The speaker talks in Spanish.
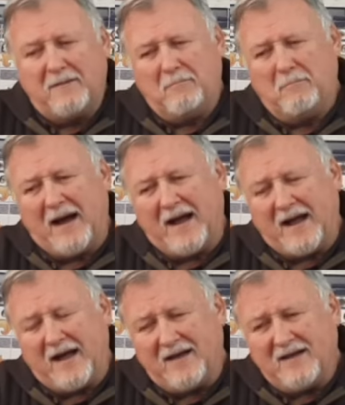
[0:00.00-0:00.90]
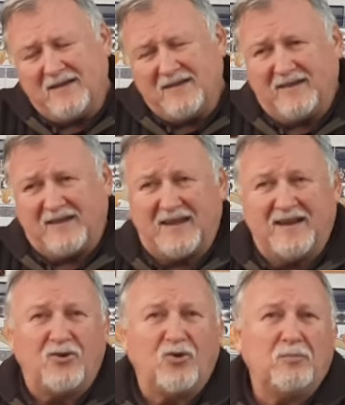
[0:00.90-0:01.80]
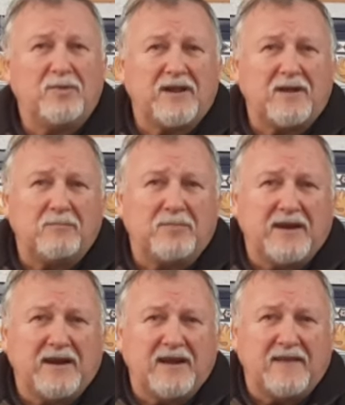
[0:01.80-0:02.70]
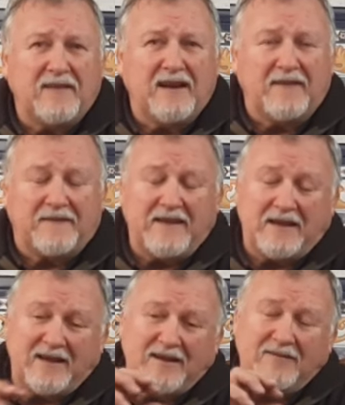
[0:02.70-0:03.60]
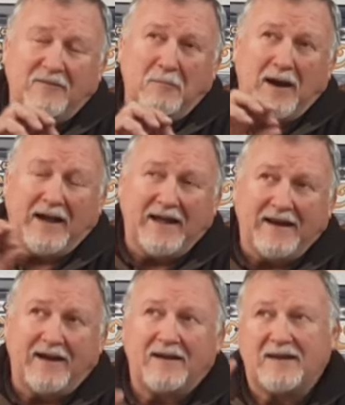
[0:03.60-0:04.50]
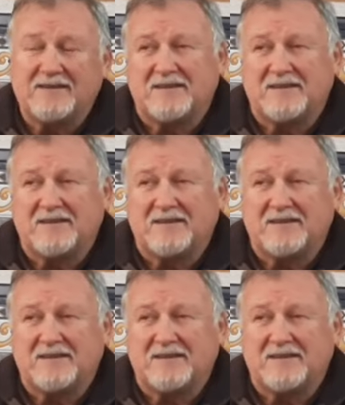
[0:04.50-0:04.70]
Vaga, que el nombre viene del latín vaguera, que